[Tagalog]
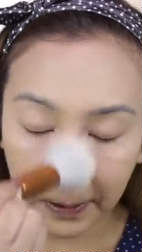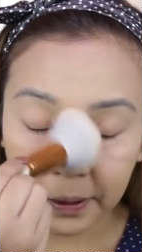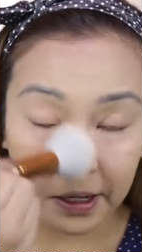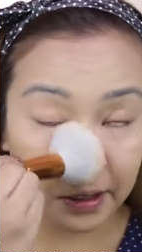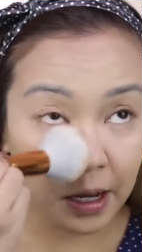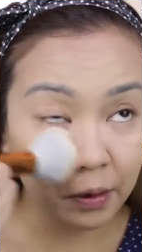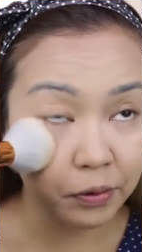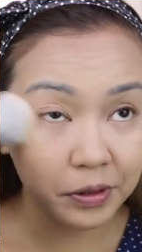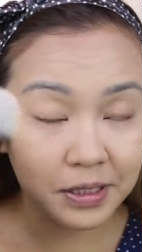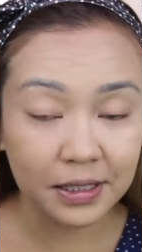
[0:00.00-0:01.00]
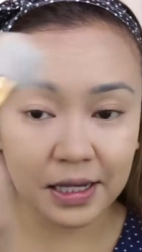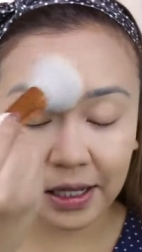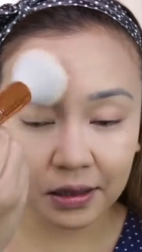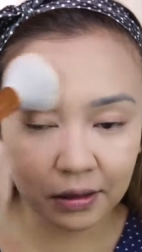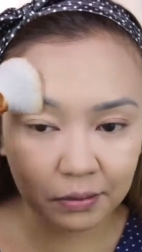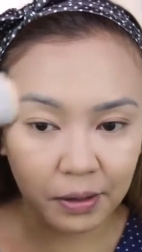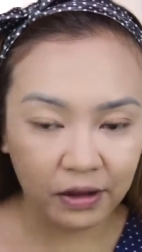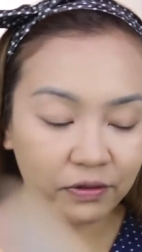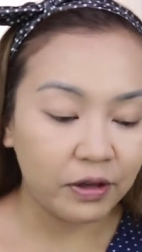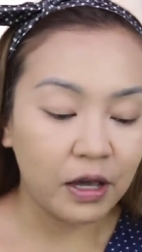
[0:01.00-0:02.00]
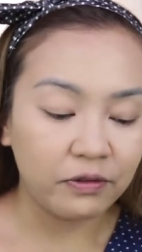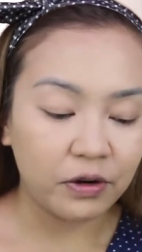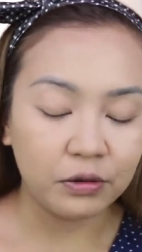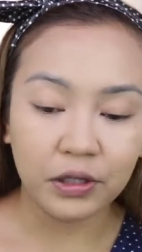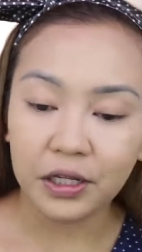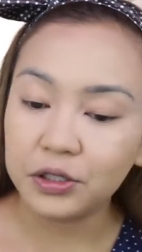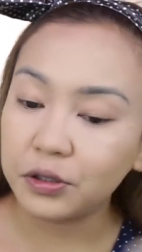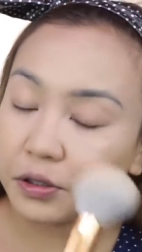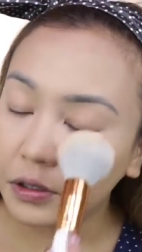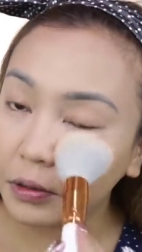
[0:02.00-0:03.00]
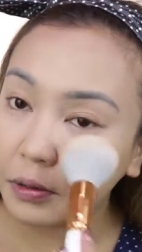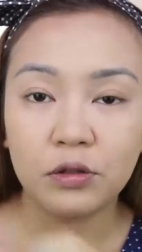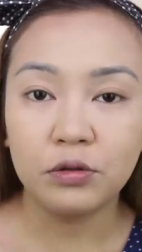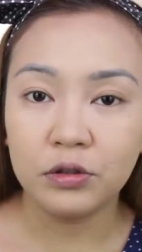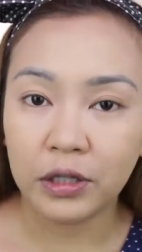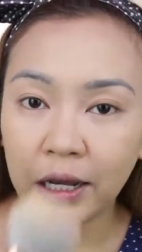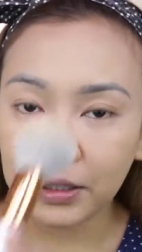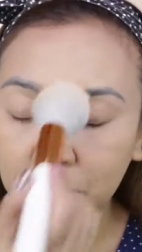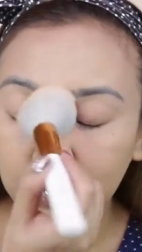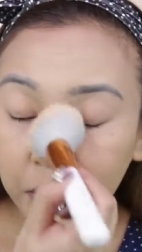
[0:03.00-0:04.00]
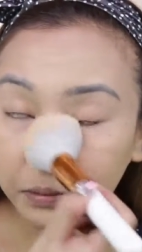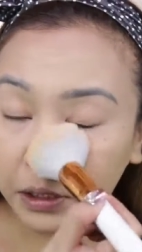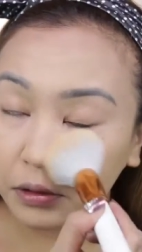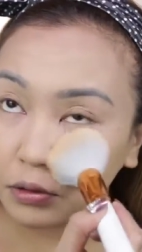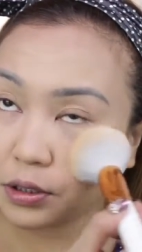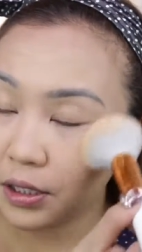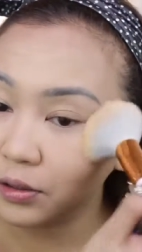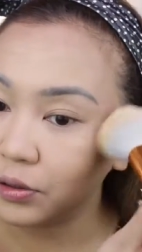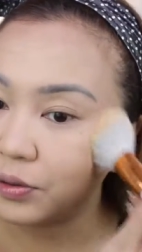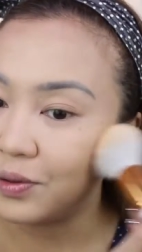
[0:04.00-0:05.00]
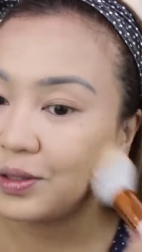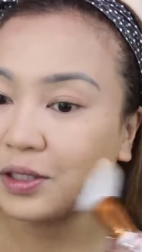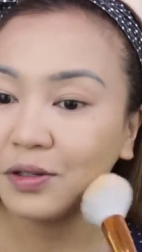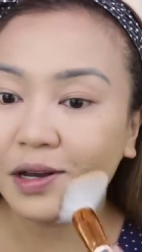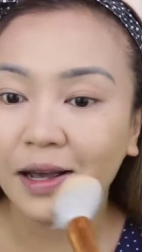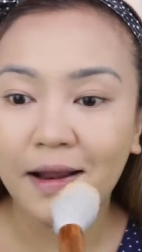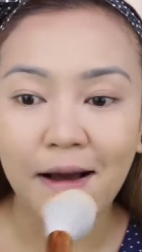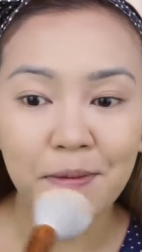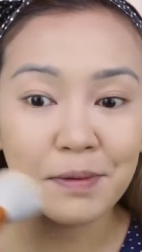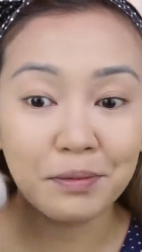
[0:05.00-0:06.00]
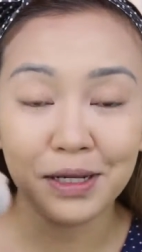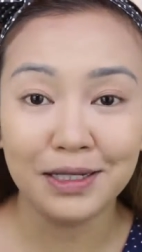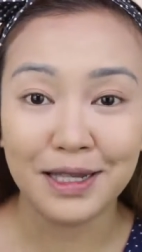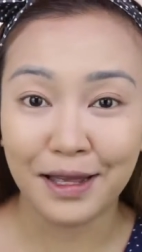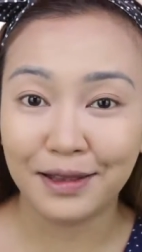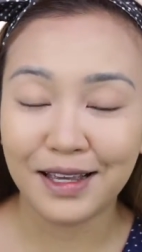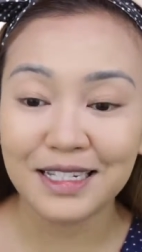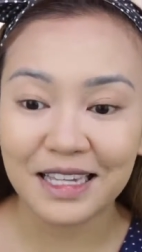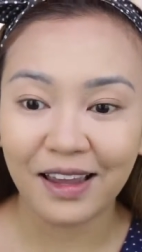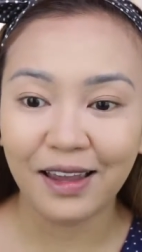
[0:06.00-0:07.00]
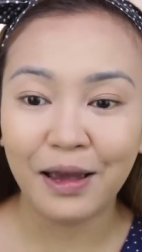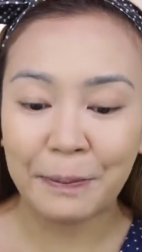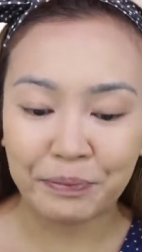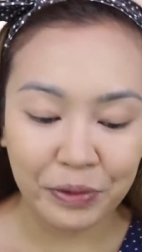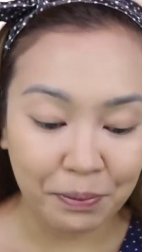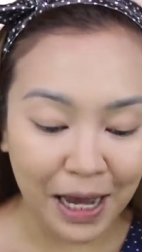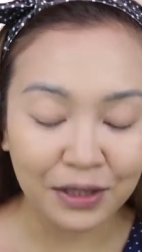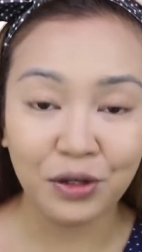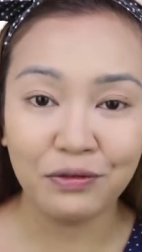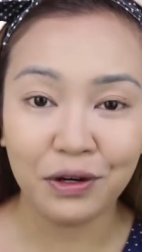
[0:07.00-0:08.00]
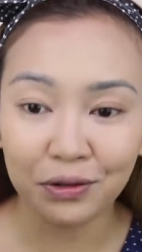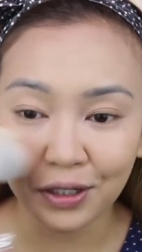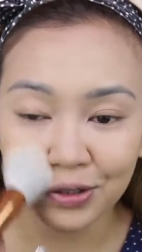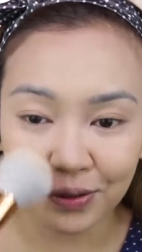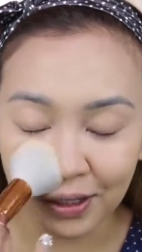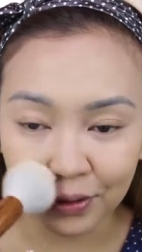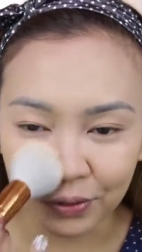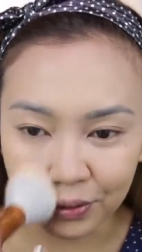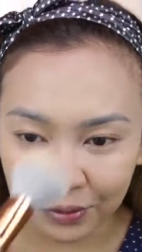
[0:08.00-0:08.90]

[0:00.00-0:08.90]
And then, I will set my foundation. Kung dry to normal yung skin nyo, hindi nyo na kailangan pang mag-set kasi matte yung foundation na to.